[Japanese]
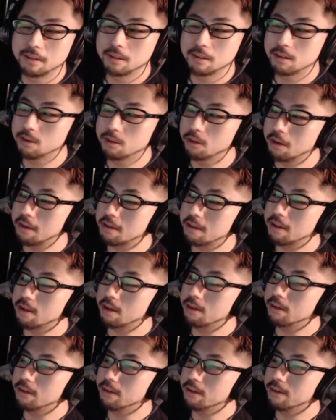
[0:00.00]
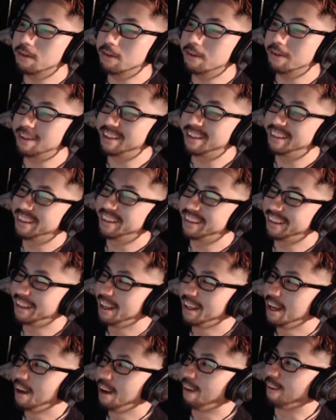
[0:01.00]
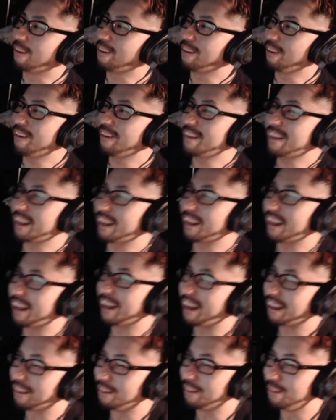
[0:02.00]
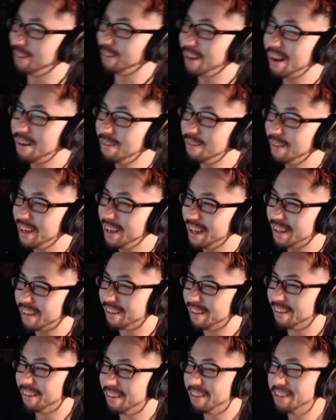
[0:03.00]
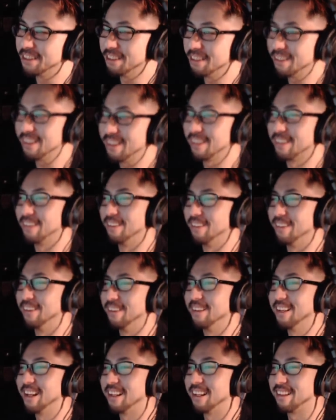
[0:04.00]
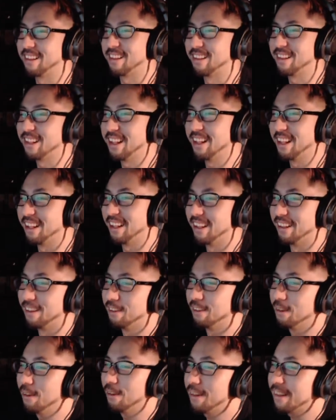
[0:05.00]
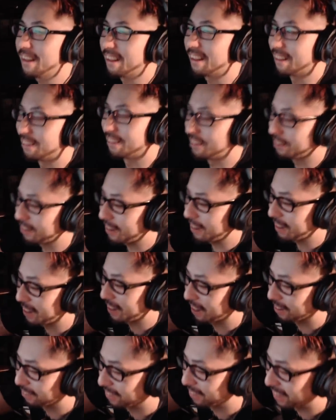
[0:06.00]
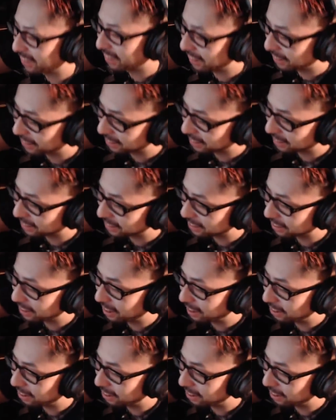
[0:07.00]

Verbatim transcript: ドレさん俺ドレさんがあの売れる前の初期のやつ好きなんだよ。ドレさんの初期ってどんな感じか知って